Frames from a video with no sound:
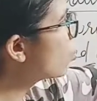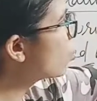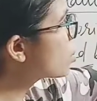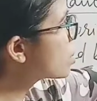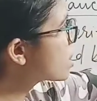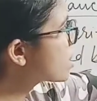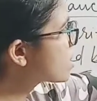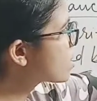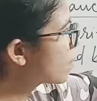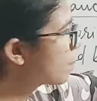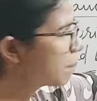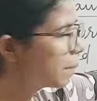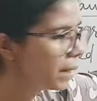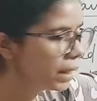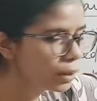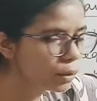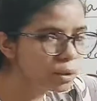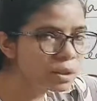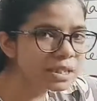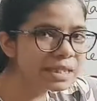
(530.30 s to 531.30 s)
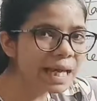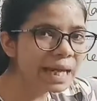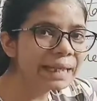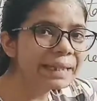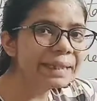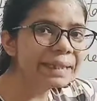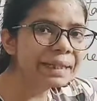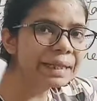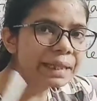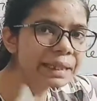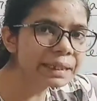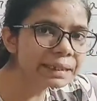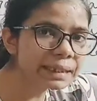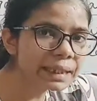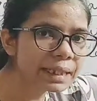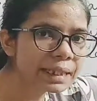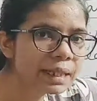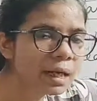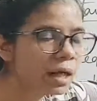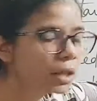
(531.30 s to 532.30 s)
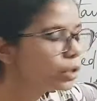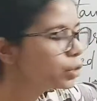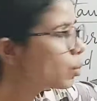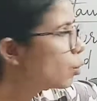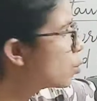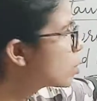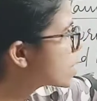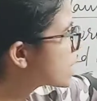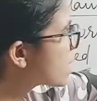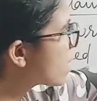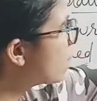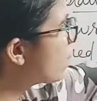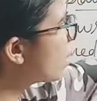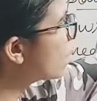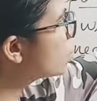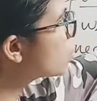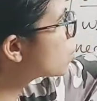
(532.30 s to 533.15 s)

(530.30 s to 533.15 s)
उस बिल को साइन कर देगा तो उसके बाद